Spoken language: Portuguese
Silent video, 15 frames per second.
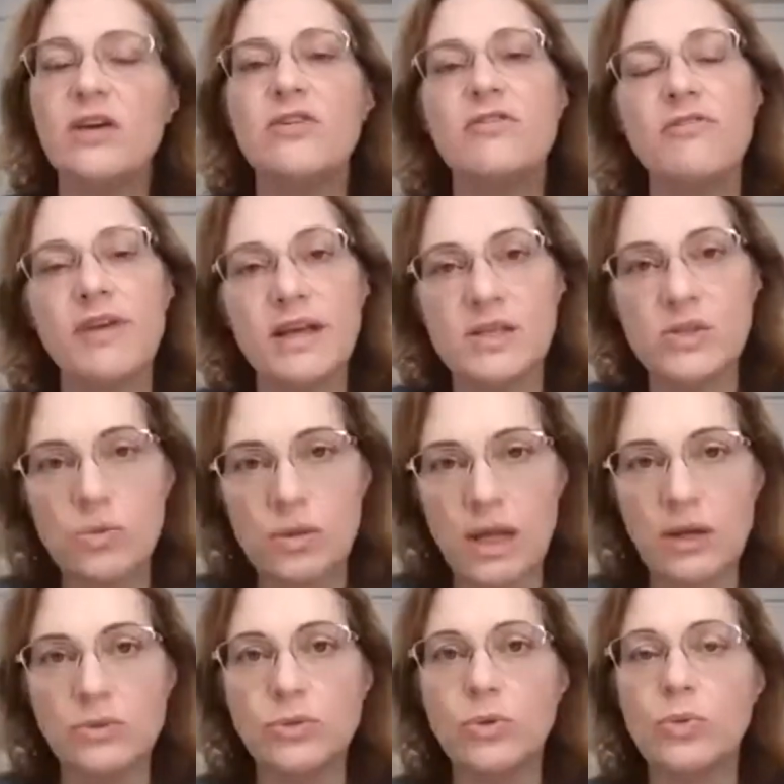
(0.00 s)
Não
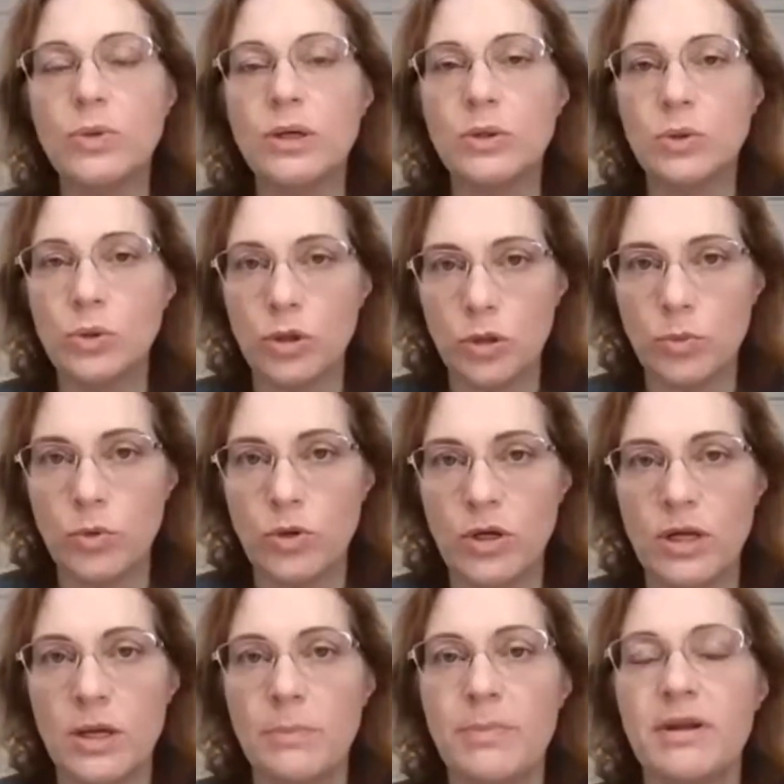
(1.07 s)
existe, faz um
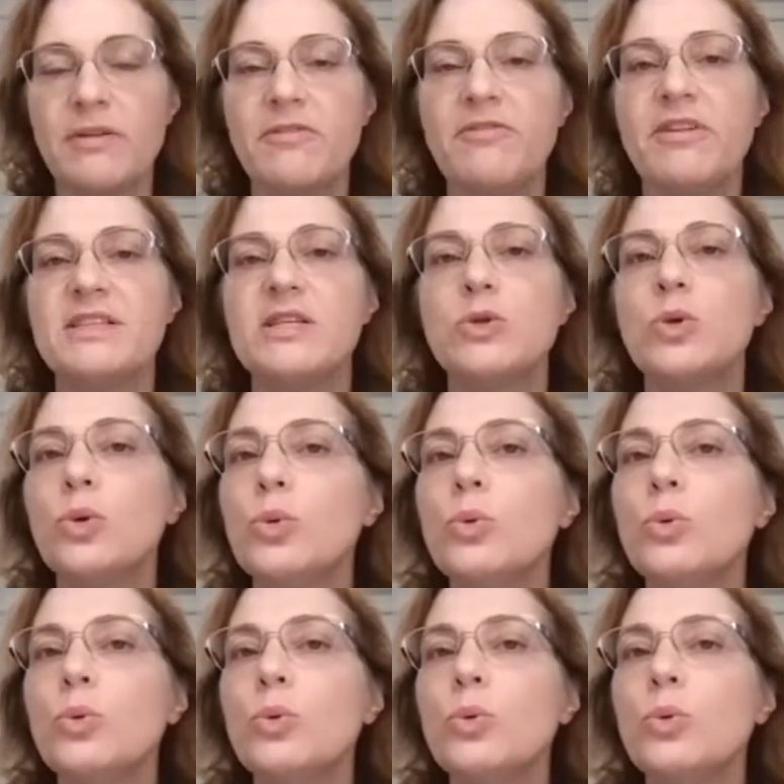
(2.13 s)
laudo com o agrônomo